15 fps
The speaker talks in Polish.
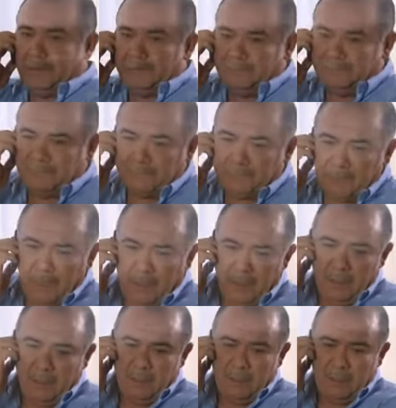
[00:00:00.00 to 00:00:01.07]
Jeśli coś
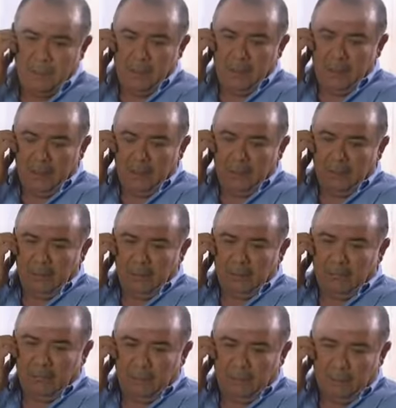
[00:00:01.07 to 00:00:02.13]
się będzie działo,
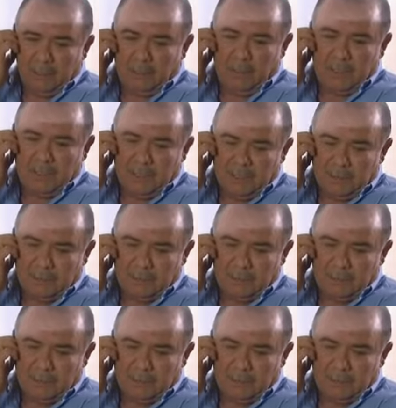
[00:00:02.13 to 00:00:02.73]
dzwoni